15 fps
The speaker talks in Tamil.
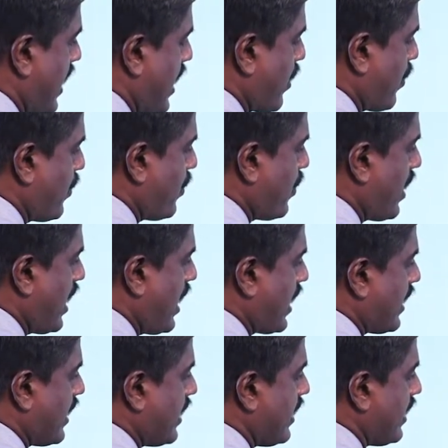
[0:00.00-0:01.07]
ஆறு ஒன்று
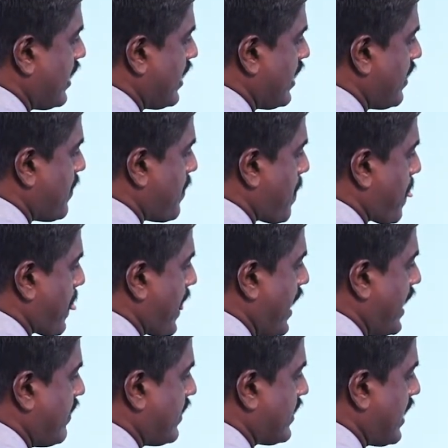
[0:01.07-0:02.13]
ஆறு
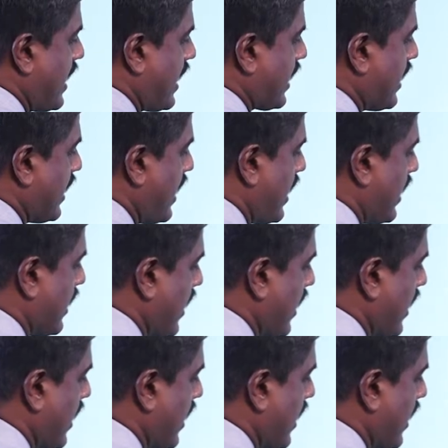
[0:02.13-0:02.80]
இருபத்தி நாலுக்கு நாலு